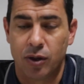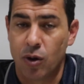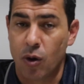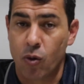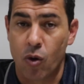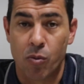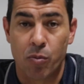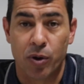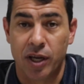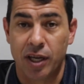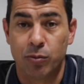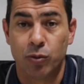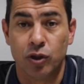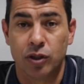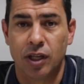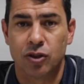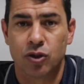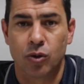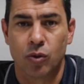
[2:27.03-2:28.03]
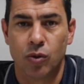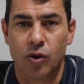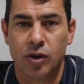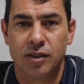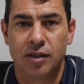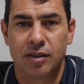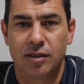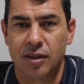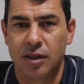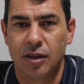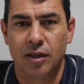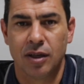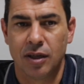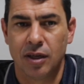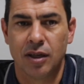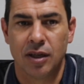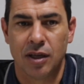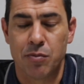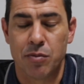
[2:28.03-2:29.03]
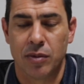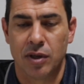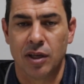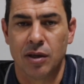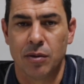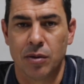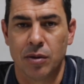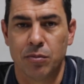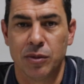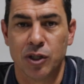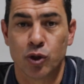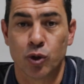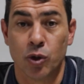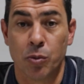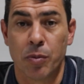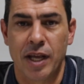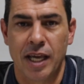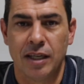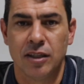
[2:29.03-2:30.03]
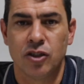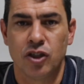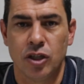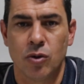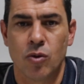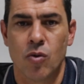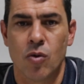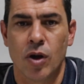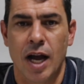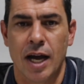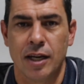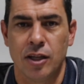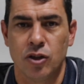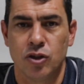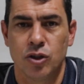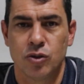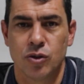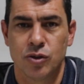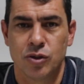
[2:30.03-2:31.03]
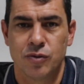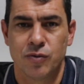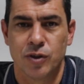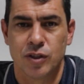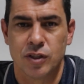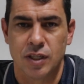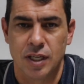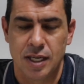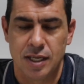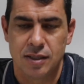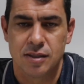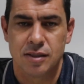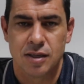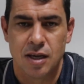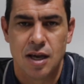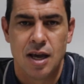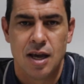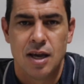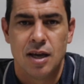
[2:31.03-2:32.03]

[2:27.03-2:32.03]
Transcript: eu acompanhei muitas coisas e, e, e me surpreendi com o carinho de todos vocês.